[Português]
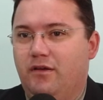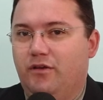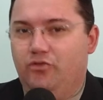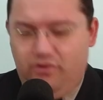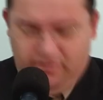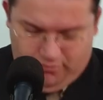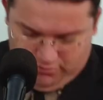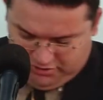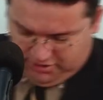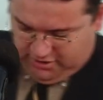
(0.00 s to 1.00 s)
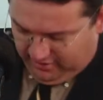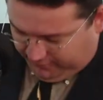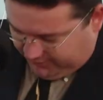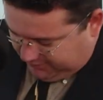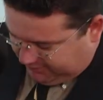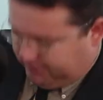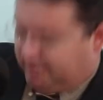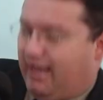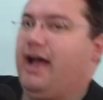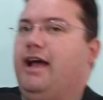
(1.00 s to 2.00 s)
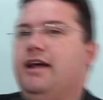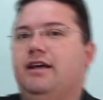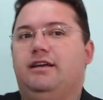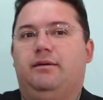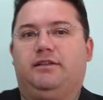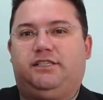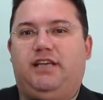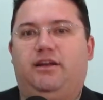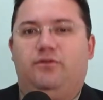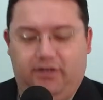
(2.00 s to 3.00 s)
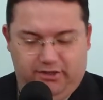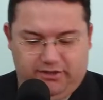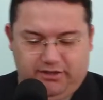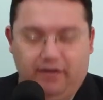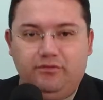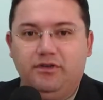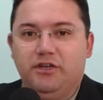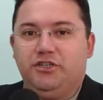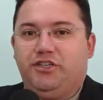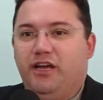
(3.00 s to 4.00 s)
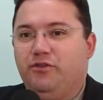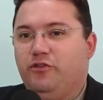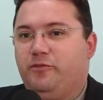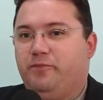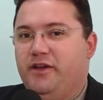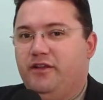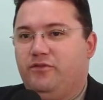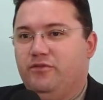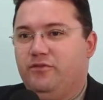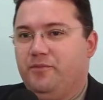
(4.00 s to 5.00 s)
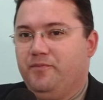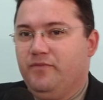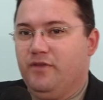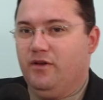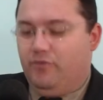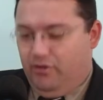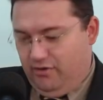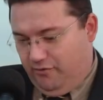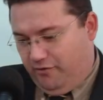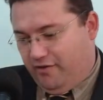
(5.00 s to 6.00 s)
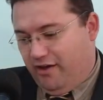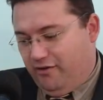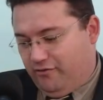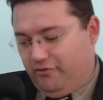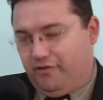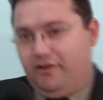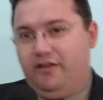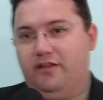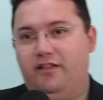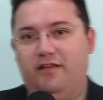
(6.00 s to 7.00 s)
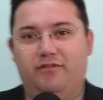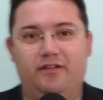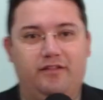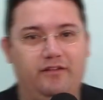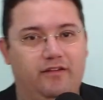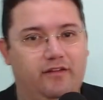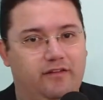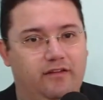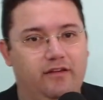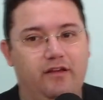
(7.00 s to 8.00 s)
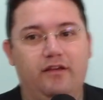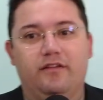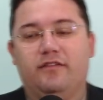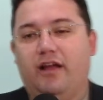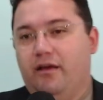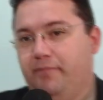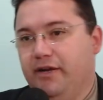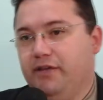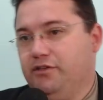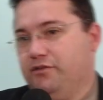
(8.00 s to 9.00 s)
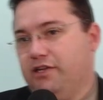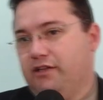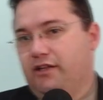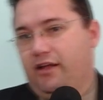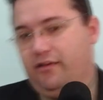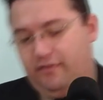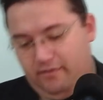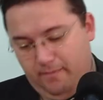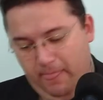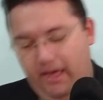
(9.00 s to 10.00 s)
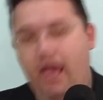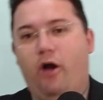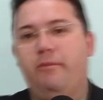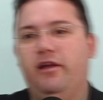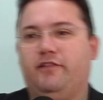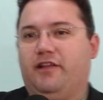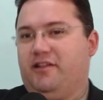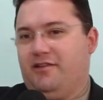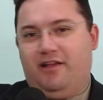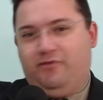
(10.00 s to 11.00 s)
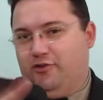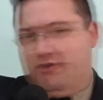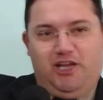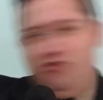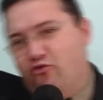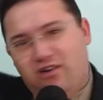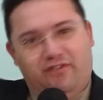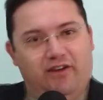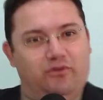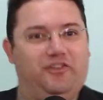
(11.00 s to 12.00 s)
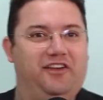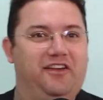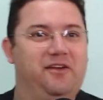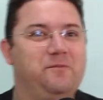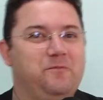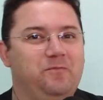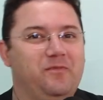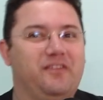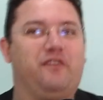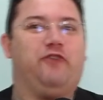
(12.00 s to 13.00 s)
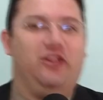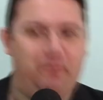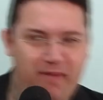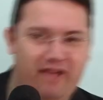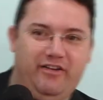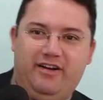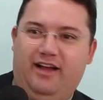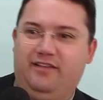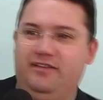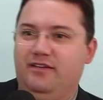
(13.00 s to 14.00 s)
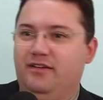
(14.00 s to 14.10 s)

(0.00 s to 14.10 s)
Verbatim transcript: Eu nunca vou conseguir avançar, ser um cristão cheio do espírito. Quando ele fizer isso, você levanta e diz assim: está repreendido, Satanás. Realmente, Satanás, você nunca vai conseguir. Você falou bem a verdade.